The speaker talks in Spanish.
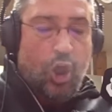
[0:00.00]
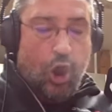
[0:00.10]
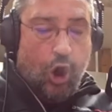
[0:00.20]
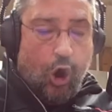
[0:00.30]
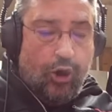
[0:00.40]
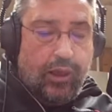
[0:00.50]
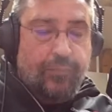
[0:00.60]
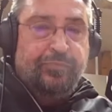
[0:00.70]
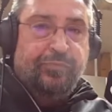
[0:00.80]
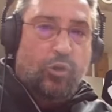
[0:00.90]
Hoy
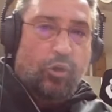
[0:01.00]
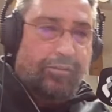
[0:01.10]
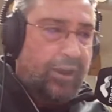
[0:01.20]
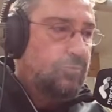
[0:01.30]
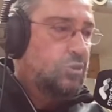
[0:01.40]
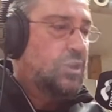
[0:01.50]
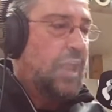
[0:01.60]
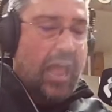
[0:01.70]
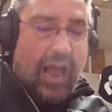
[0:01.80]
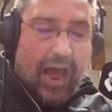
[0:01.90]
conoceremos
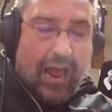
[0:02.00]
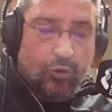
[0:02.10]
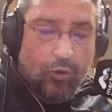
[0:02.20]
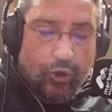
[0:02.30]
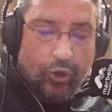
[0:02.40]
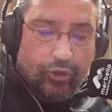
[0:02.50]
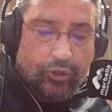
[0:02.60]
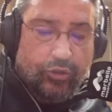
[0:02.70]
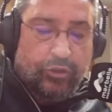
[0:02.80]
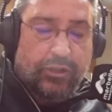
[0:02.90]
algunos
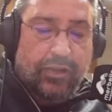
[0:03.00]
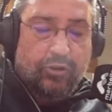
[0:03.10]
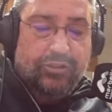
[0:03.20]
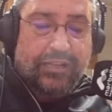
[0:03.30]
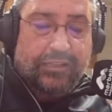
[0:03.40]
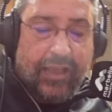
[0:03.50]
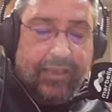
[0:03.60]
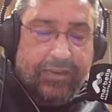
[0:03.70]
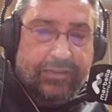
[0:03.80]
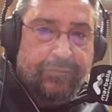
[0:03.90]
de los
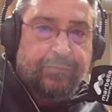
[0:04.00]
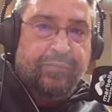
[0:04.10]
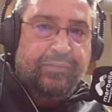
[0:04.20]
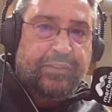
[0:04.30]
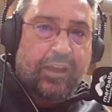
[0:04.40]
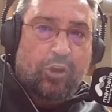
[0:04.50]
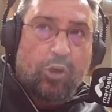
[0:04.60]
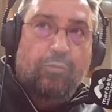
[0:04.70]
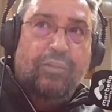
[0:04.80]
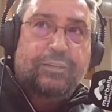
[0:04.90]
detalles de
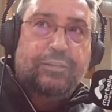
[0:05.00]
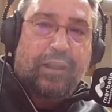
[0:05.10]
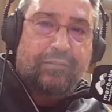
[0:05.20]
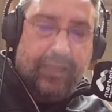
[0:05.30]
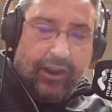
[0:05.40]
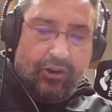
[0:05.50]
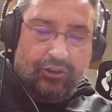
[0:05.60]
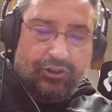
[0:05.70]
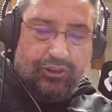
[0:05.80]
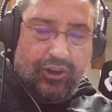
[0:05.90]
cómo
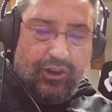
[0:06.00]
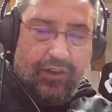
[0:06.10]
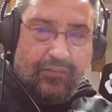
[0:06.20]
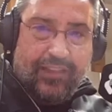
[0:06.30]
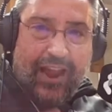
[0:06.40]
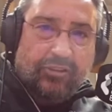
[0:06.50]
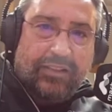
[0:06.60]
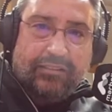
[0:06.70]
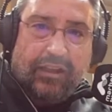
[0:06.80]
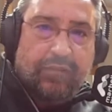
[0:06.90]
desprendernos de algo
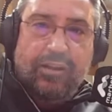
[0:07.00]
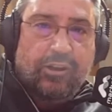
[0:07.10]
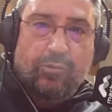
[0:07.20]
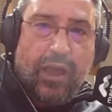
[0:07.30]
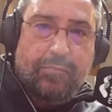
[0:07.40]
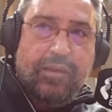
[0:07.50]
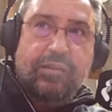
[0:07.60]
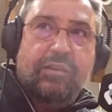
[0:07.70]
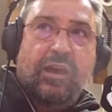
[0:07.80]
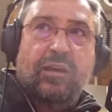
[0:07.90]
tan terrible como la
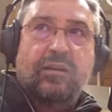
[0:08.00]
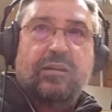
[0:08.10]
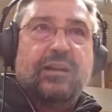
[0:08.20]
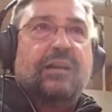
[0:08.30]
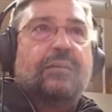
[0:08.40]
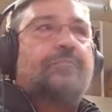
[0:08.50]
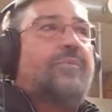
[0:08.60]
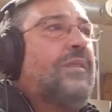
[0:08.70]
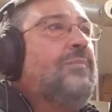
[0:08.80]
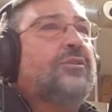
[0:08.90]
envidia.
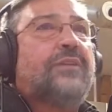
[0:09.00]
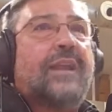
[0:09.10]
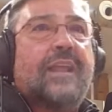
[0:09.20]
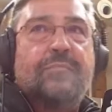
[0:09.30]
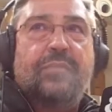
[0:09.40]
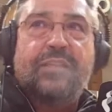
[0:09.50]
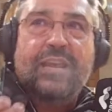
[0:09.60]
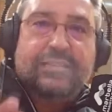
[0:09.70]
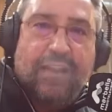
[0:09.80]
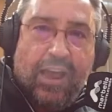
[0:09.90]
Podemos tener
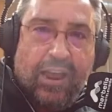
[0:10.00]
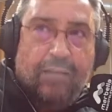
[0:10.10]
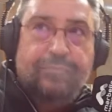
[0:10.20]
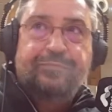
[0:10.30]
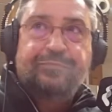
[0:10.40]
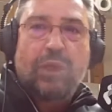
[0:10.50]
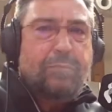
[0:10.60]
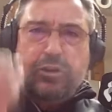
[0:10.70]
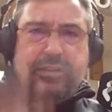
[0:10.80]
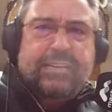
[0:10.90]
envidia sana,
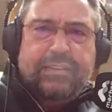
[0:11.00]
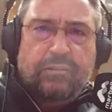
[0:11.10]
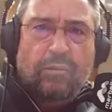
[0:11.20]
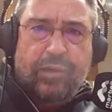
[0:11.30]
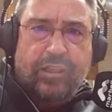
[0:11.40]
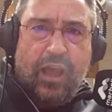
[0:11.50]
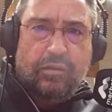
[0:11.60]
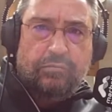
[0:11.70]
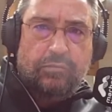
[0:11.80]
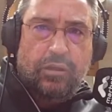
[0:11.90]
pero sigue siendo envidia.
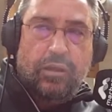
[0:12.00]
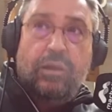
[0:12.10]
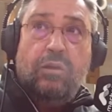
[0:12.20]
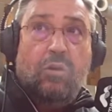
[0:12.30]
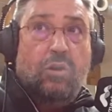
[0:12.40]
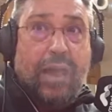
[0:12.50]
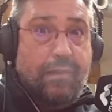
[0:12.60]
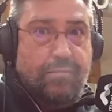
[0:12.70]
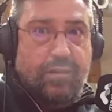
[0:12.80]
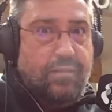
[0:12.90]
¿eh? O la
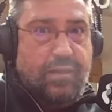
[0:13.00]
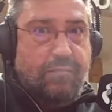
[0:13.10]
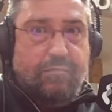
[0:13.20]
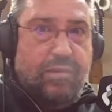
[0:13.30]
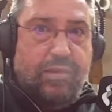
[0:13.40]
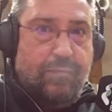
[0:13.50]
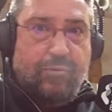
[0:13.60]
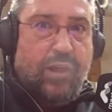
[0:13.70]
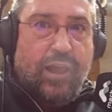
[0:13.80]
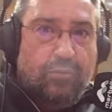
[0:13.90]
envidia, envidia
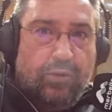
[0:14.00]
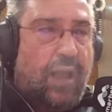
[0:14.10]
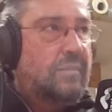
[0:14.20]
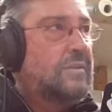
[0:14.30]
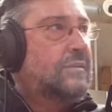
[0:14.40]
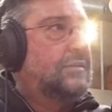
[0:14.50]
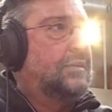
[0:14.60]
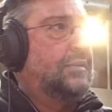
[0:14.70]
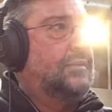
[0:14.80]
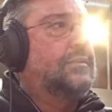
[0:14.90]
pura y dura.
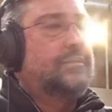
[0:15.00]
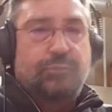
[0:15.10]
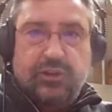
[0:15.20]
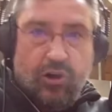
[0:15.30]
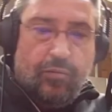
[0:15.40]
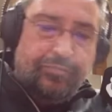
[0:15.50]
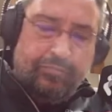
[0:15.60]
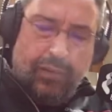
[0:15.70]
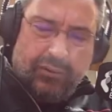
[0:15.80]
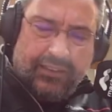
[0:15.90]
¿eh? Pues no,
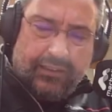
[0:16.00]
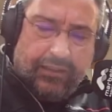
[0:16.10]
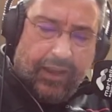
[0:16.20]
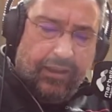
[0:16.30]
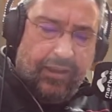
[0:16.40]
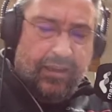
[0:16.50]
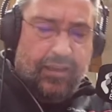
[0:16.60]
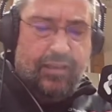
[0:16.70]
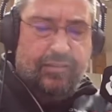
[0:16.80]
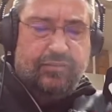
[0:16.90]
vamos a intentar...
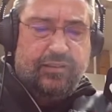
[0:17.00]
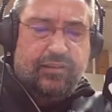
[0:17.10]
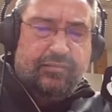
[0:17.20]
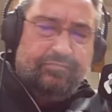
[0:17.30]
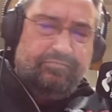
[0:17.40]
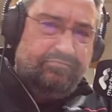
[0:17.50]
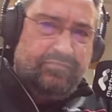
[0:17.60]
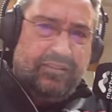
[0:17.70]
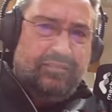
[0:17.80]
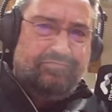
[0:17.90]
¿eh?
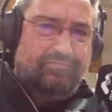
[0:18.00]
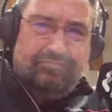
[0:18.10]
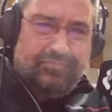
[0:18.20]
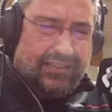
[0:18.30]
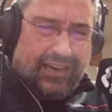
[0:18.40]
que